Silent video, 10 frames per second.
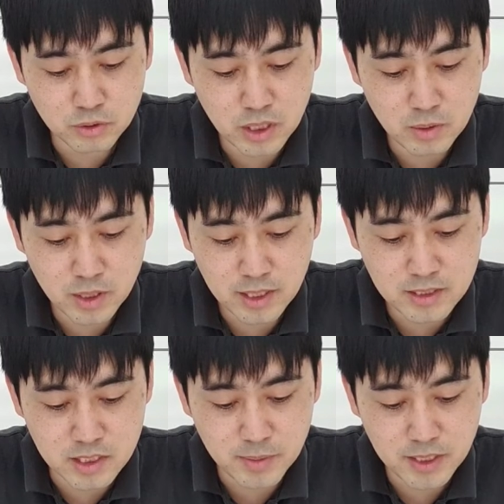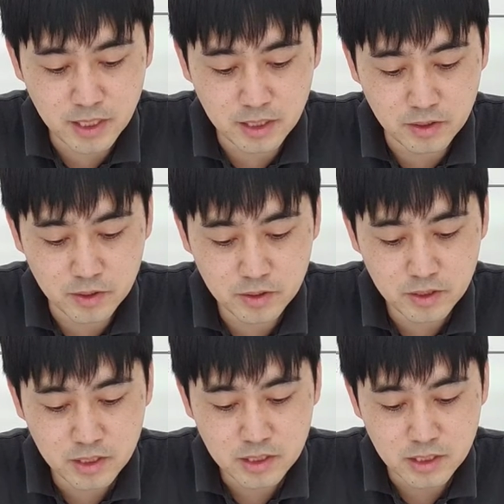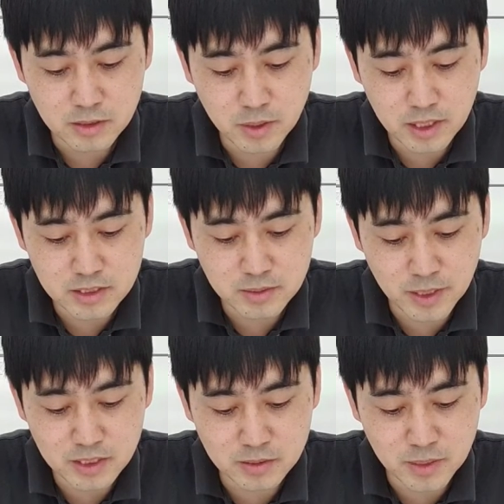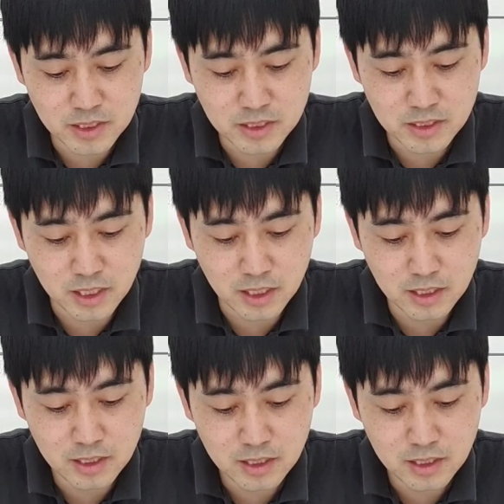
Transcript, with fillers: 유다 왕의 집에 대하여 이와 같이 말씀하시니라